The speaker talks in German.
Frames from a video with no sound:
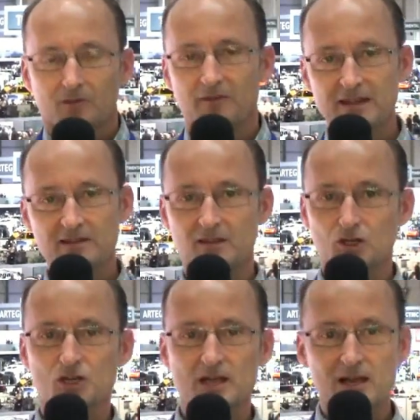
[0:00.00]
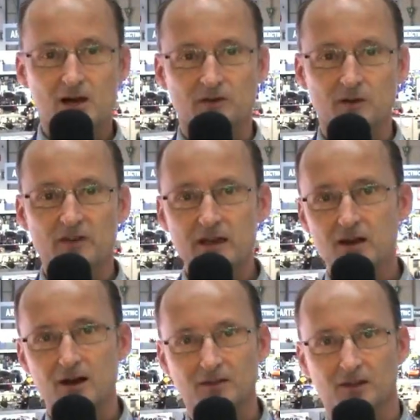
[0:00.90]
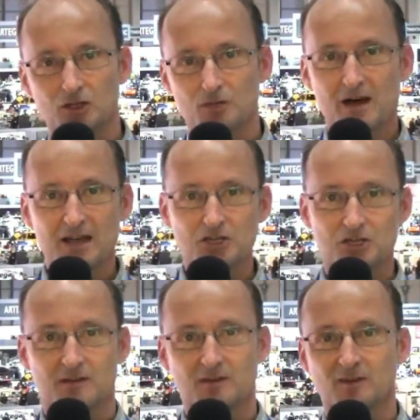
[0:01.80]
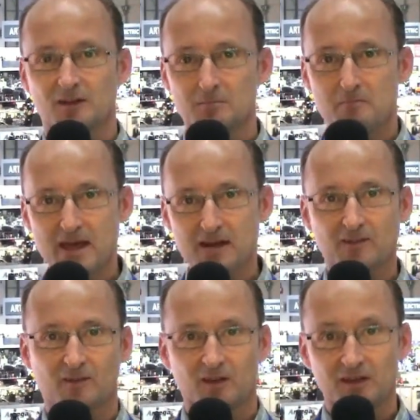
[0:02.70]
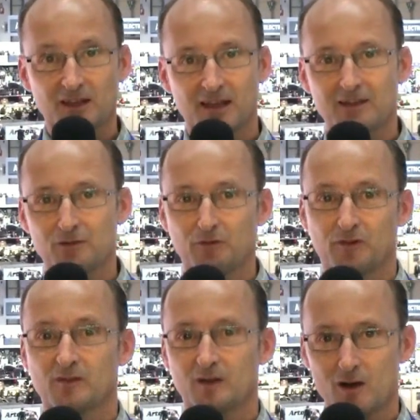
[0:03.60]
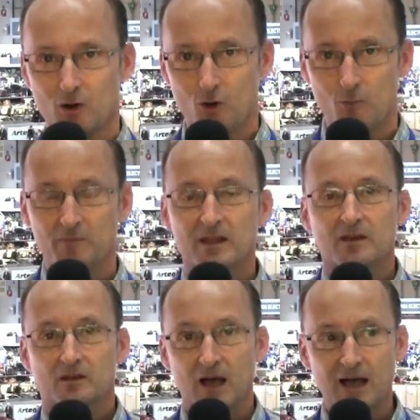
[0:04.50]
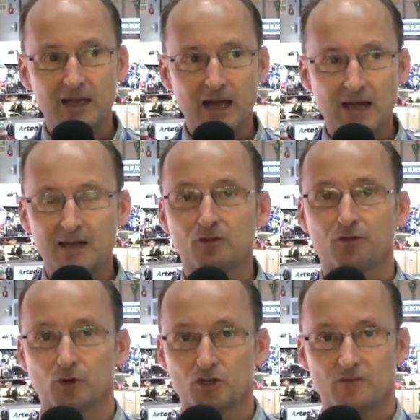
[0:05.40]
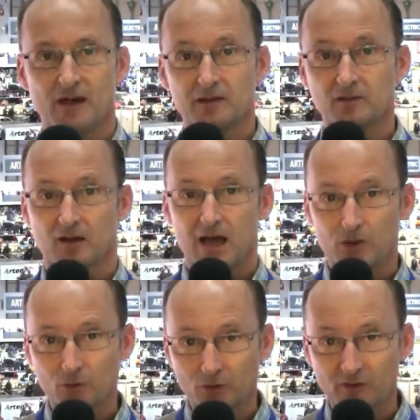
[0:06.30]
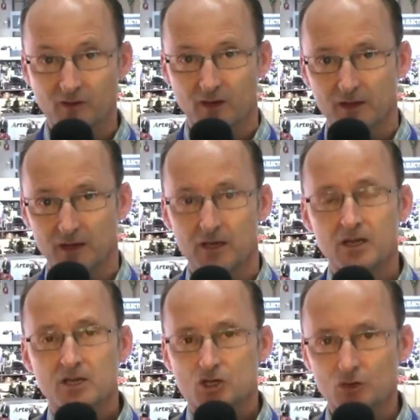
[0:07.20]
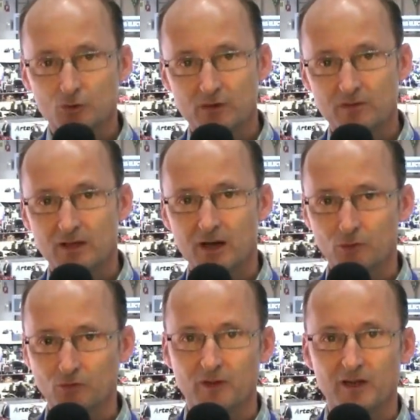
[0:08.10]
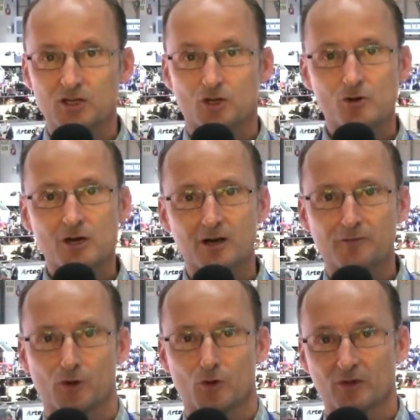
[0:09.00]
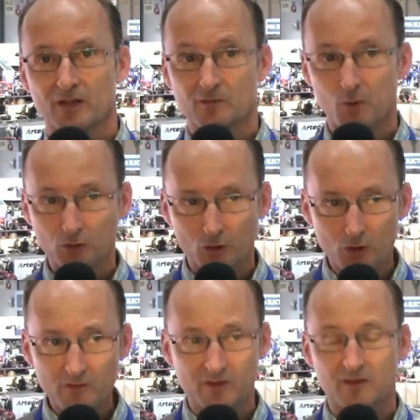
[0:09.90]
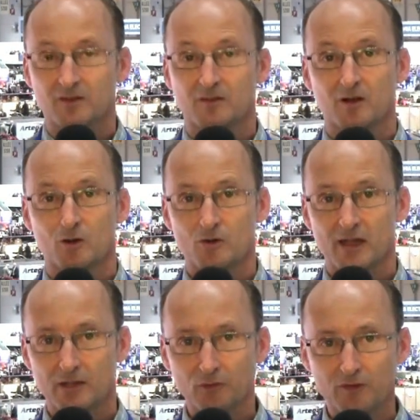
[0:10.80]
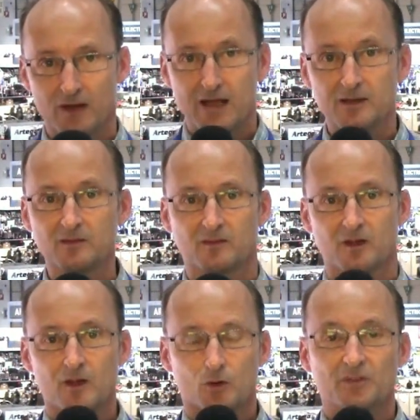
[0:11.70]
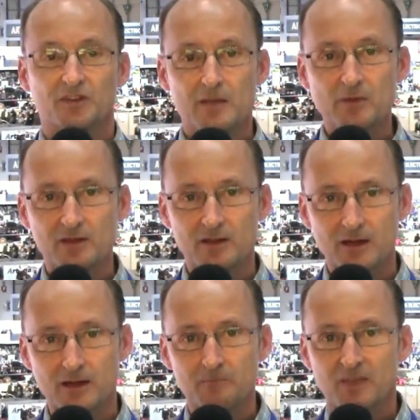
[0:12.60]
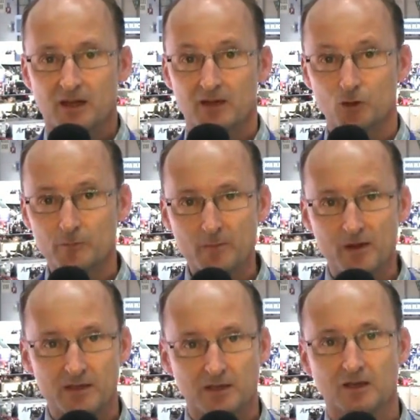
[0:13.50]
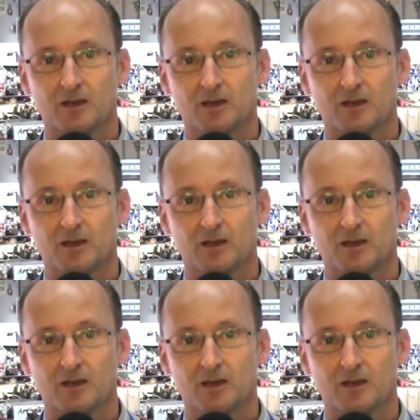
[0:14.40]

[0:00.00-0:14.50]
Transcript: Wenn der Schnee langsam weggeht, ist meistens im März in Genf der Salon. Das Highlight von der Schweizer Autoszene. Jean-Louis Vidal und Felix Stockhaar von Roland Motor sind an den Salon Genf gereist und geben ihnen einen Überblick